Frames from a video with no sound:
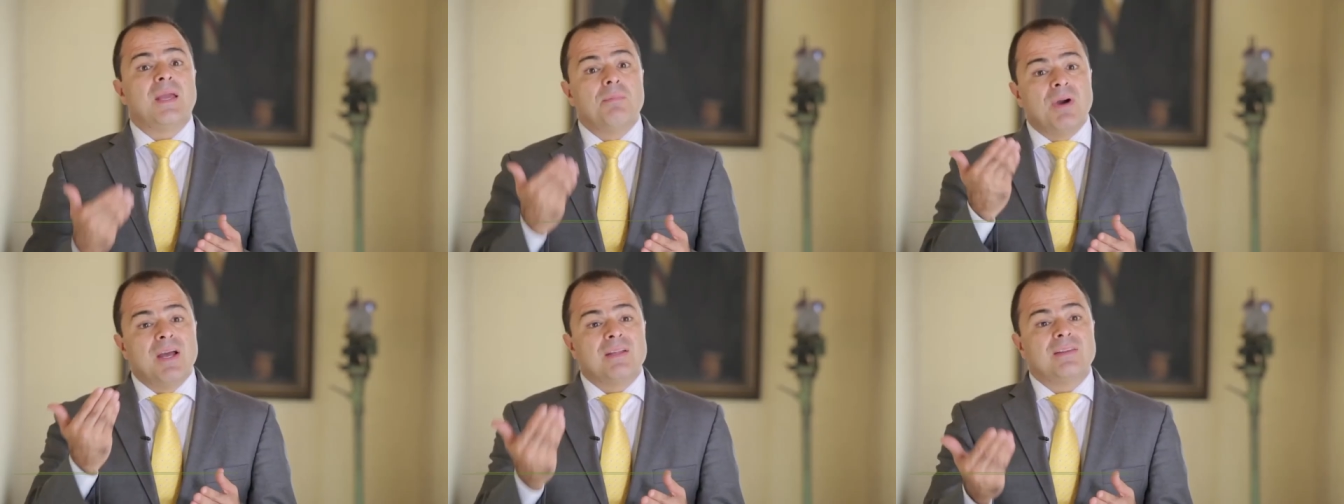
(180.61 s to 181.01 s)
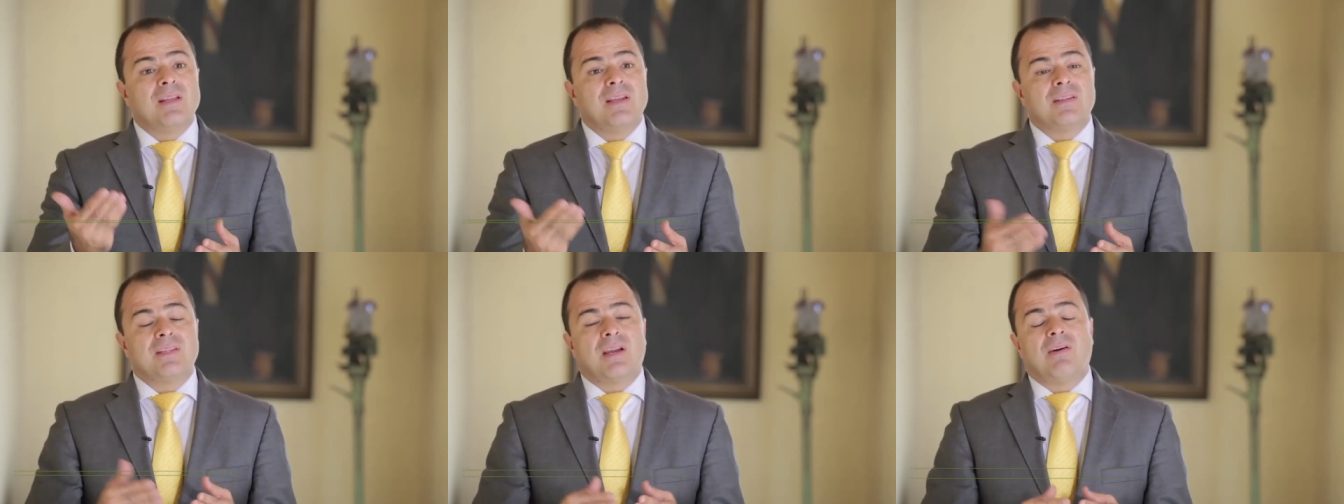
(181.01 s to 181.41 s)
tema de
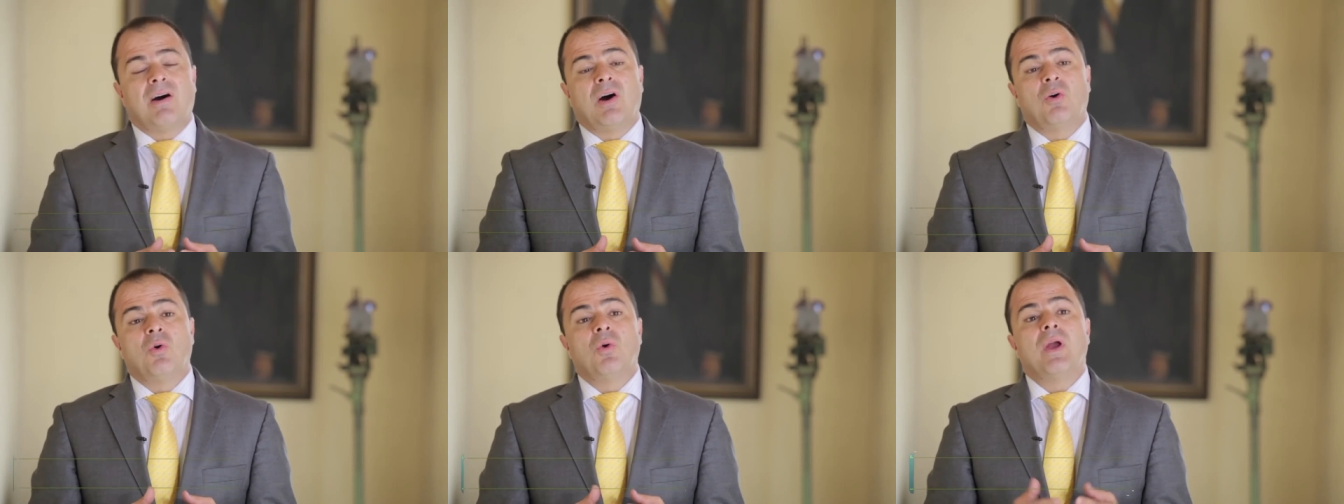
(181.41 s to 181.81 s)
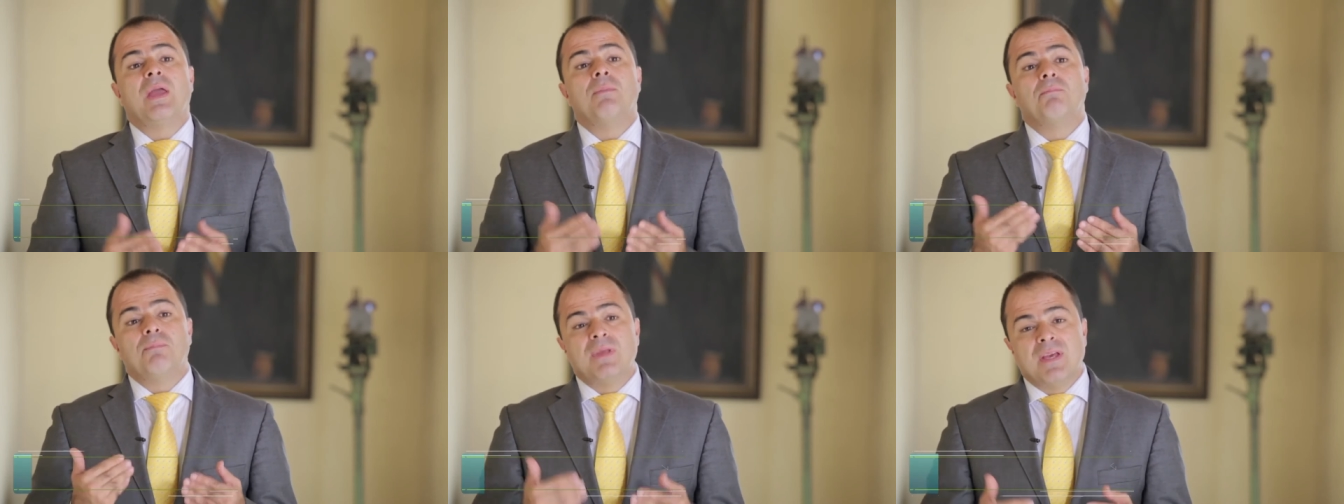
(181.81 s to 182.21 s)
teletrabajo
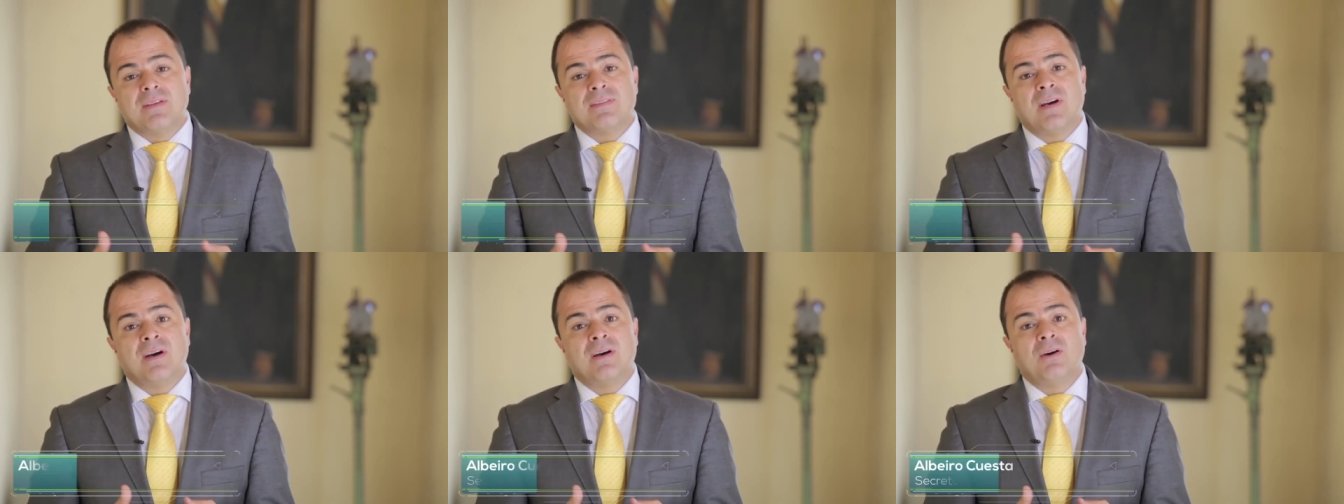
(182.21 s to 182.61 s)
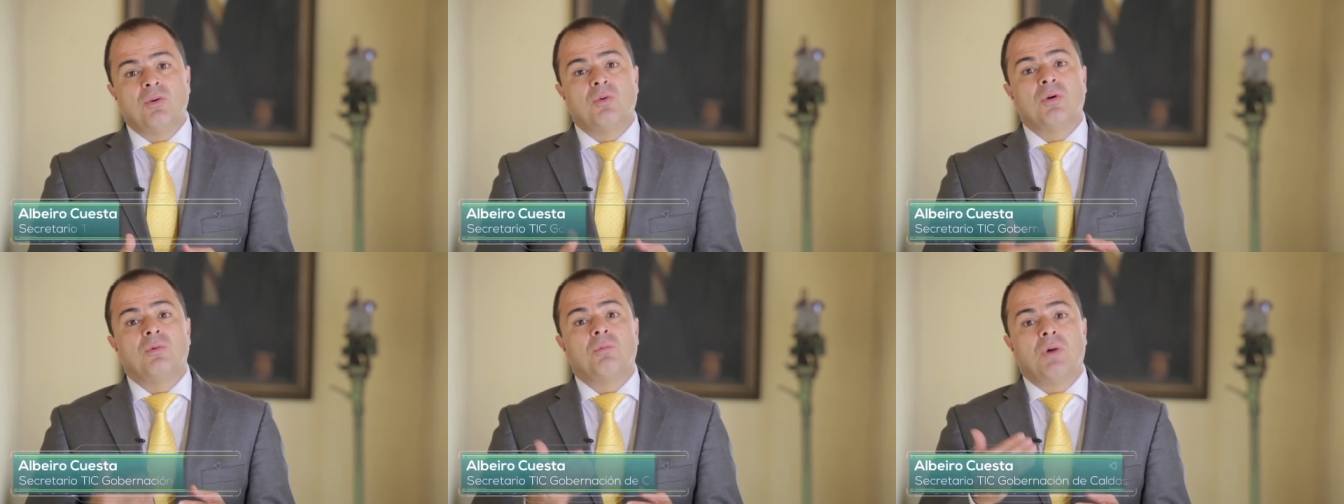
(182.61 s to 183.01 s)
empieza
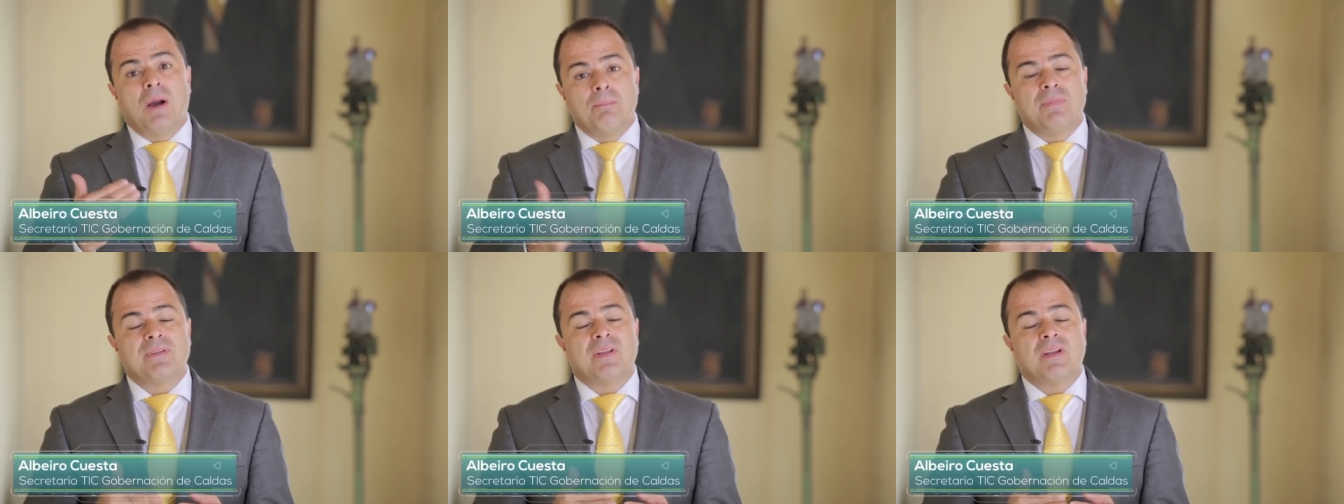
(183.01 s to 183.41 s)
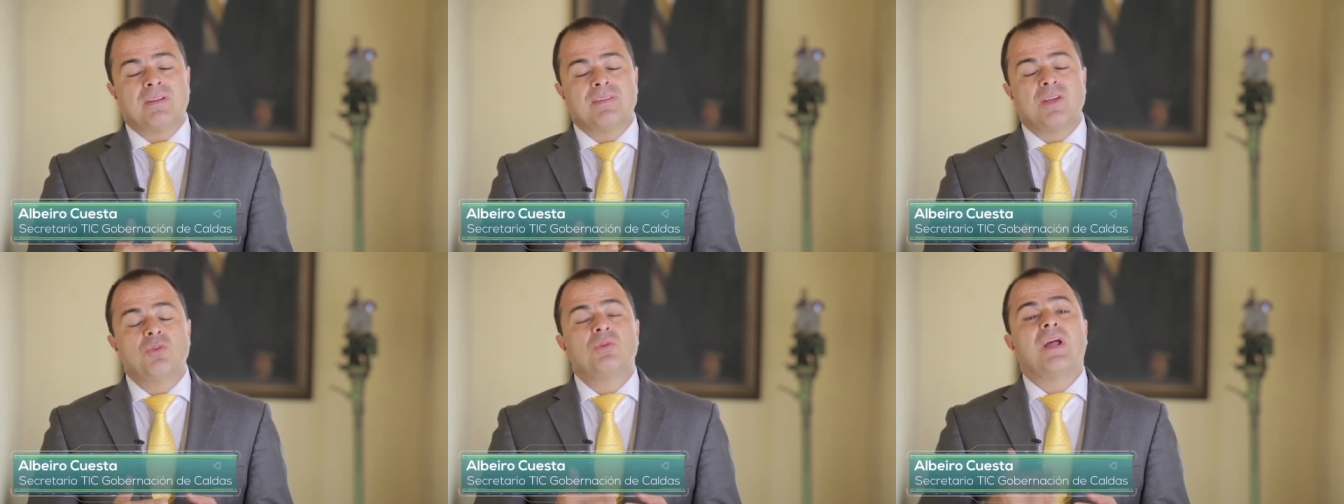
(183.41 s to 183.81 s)
o va a empezar a
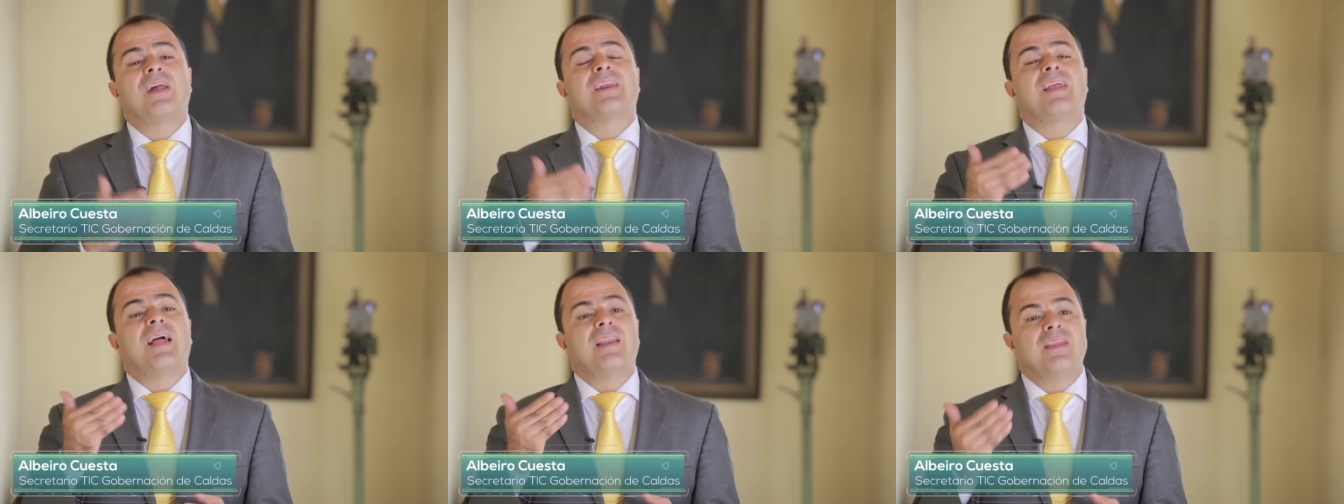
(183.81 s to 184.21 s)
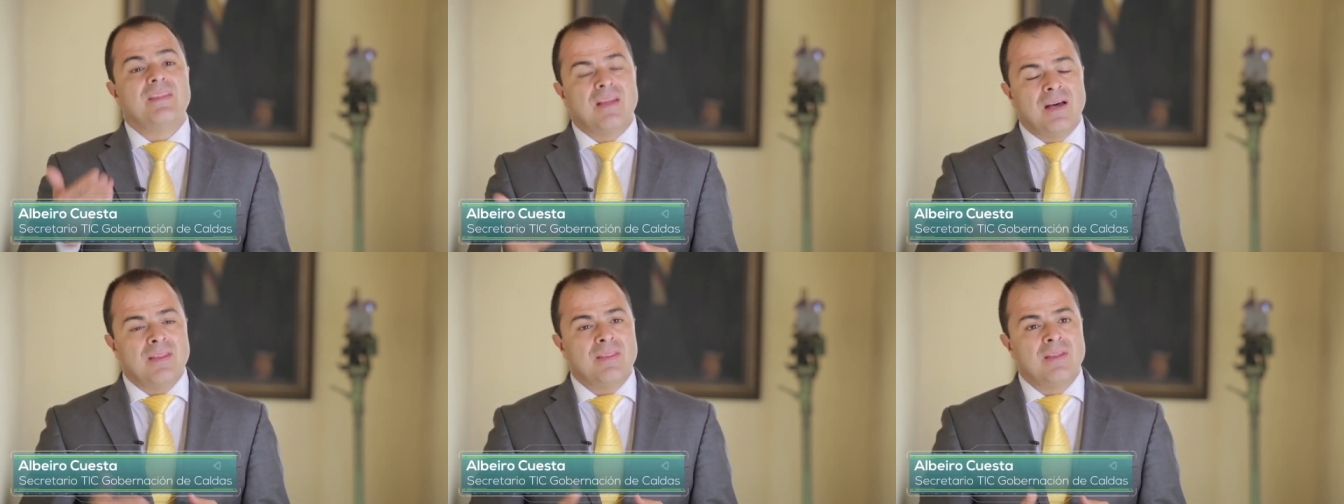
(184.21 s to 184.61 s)
ser una
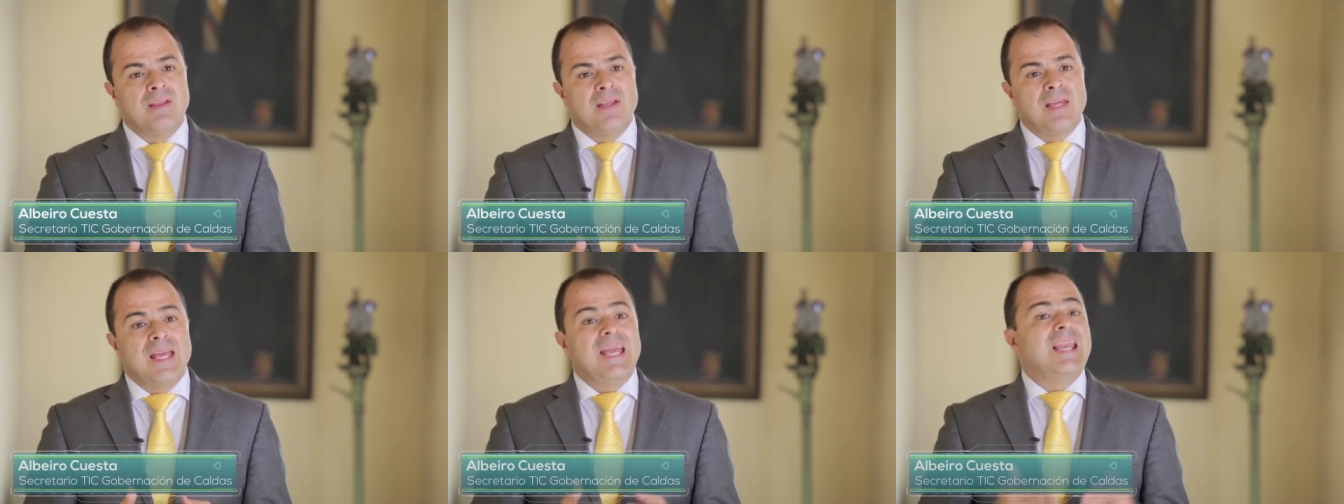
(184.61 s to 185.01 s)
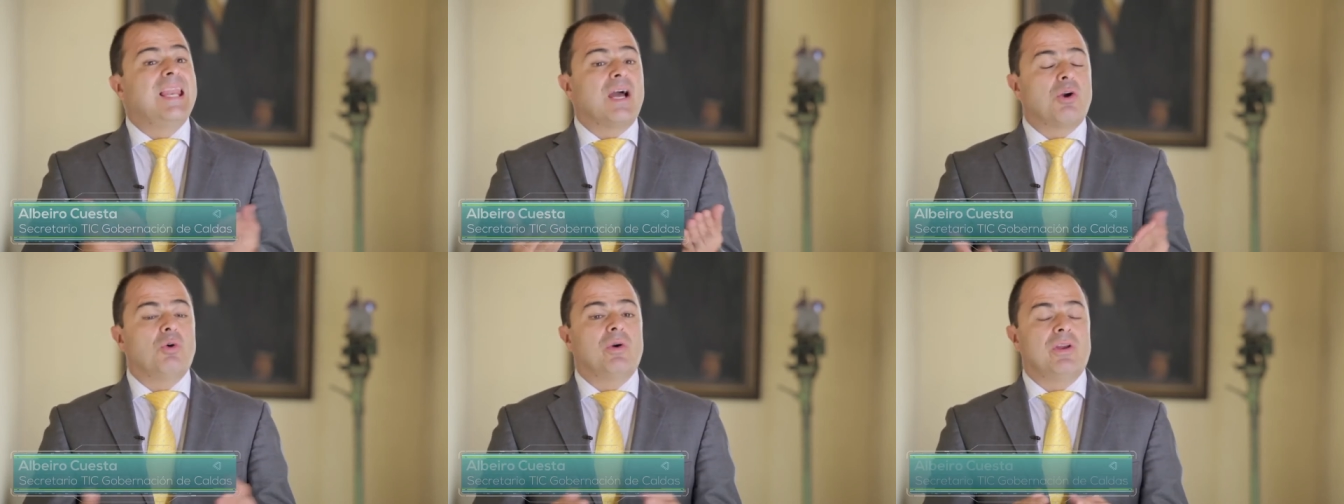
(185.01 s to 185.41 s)
realidad en la
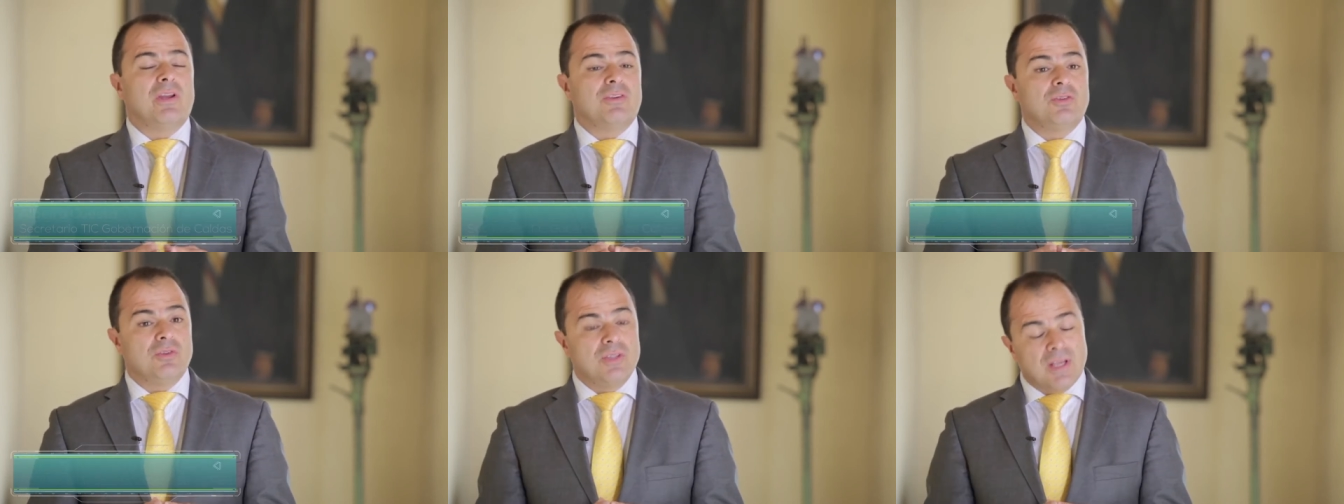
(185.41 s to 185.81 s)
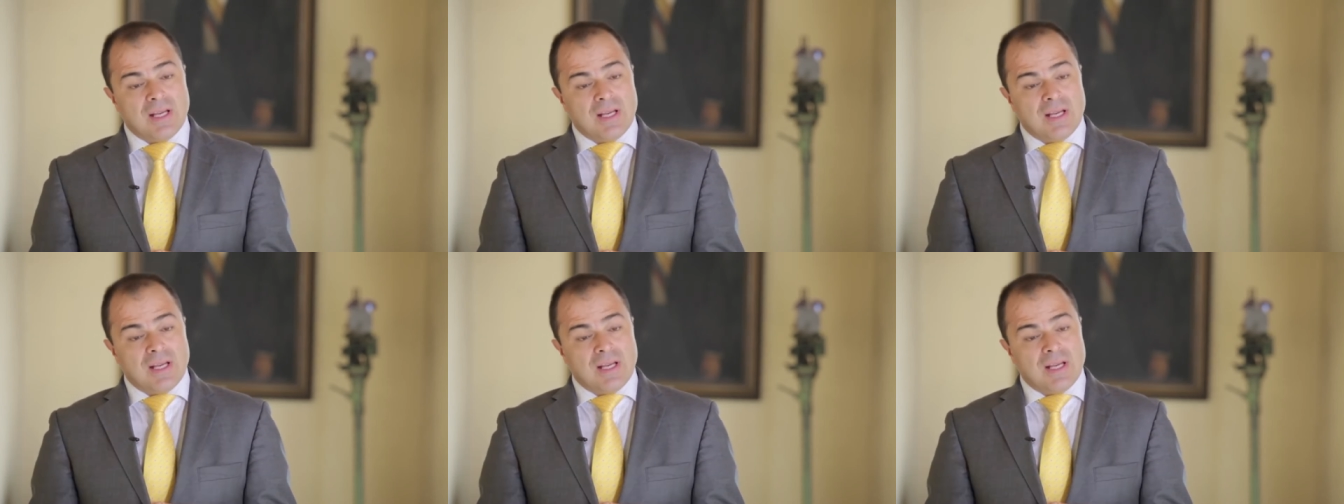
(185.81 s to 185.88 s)
gobernación